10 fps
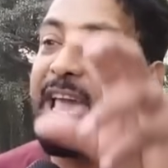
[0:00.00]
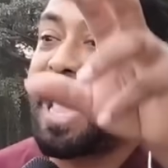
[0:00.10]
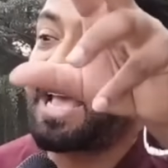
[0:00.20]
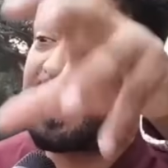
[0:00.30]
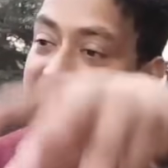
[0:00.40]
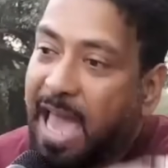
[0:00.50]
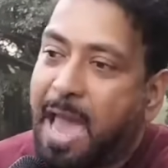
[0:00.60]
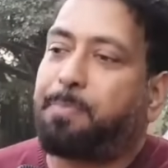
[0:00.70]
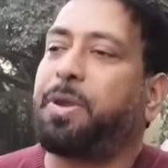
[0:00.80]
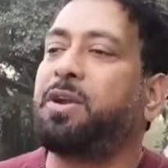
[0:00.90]
গিয়ে কে
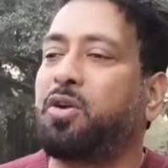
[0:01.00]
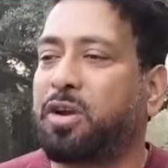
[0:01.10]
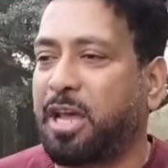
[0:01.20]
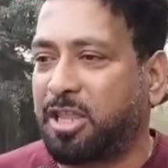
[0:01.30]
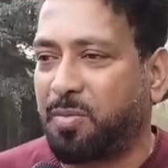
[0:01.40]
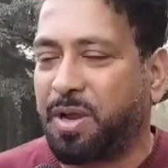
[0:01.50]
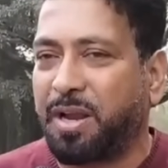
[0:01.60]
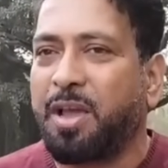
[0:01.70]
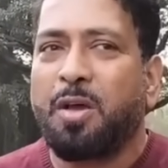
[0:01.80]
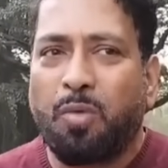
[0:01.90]
পিণ্ডটা
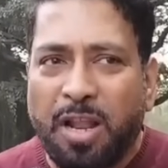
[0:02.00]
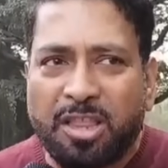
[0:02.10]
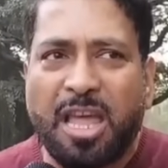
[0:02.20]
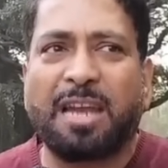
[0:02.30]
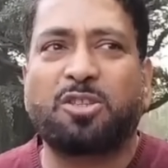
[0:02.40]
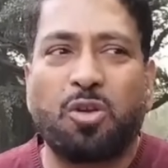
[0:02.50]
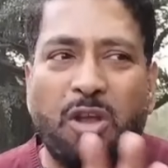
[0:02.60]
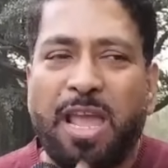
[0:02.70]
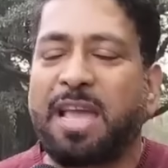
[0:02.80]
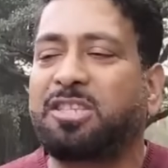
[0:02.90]
দেবেন ফলে তার
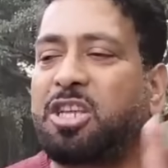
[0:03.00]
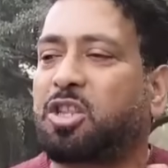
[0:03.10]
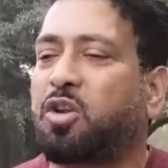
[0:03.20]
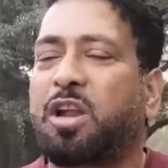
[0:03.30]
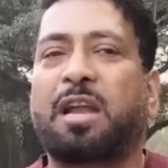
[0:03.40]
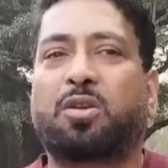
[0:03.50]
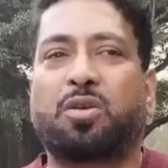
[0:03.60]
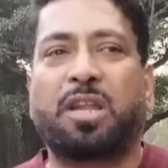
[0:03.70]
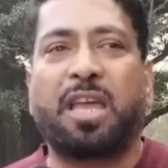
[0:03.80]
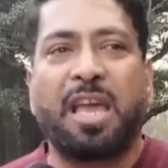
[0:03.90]
জন্যই এই
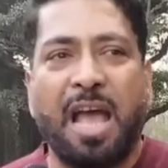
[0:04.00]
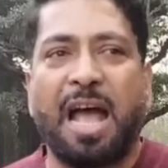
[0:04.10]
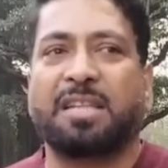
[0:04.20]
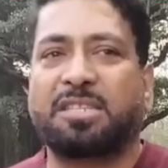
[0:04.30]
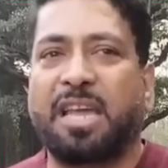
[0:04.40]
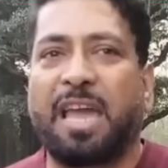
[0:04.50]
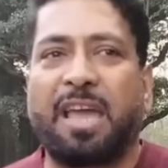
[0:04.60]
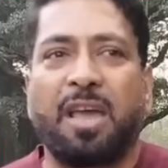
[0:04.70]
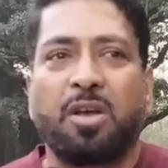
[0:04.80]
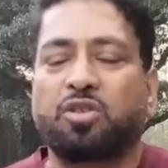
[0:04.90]
চিত্রনাট্যটি আজকে
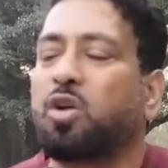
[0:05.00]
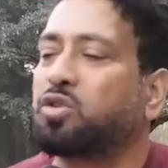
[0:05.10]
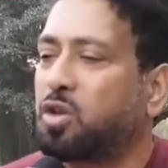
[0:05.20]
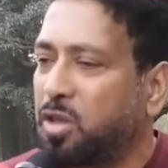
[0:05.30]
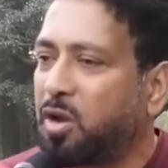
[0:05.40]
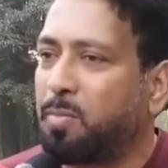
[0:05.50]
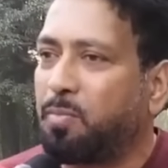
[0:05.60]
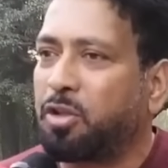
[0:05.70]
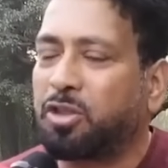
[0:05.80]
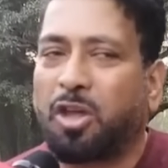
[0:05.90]
সংসদের
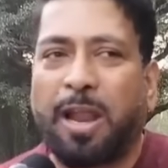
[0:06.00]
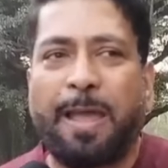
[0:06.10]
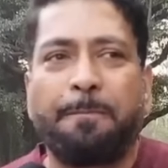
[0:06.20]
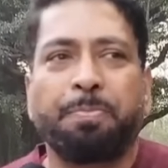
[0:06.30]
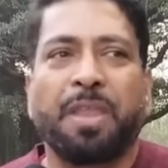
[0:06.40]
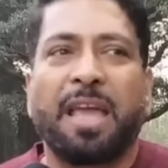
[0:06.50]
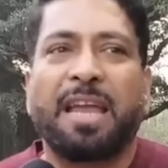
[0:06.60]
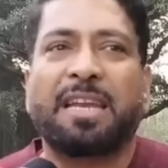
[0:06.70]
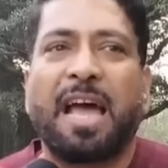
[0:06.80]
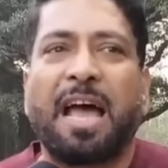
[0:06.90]
অভ্যন্তরে
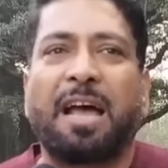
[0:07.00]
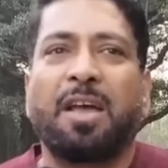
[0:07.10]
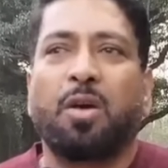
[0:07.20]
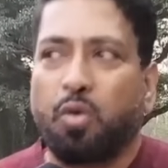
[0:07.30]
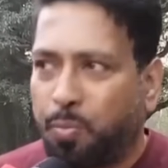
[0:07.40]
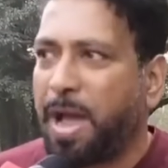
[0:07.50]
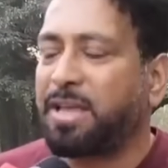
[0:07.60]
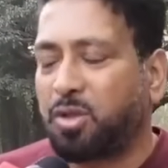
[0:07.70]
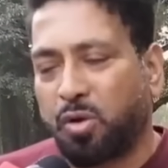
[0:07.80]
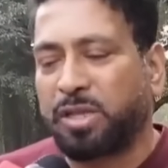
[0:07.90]
এটা
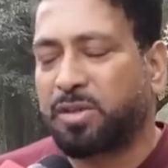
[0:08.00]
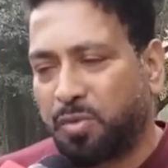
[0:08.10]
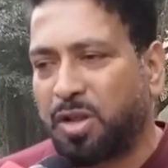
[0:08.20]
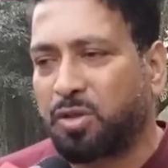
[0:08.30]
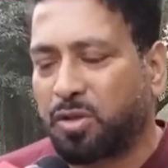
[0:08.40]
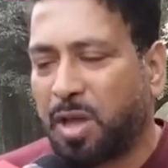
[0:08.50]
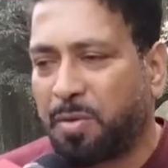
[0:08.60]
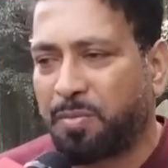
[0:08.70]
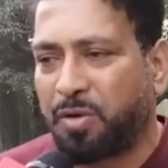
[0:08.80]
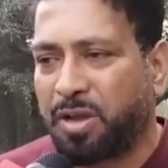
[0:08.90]
রূপায়িত হয়েছে বলে অন্তত
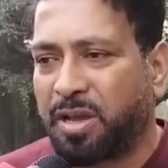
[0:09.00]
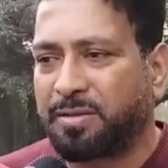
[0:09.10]
আমার মনে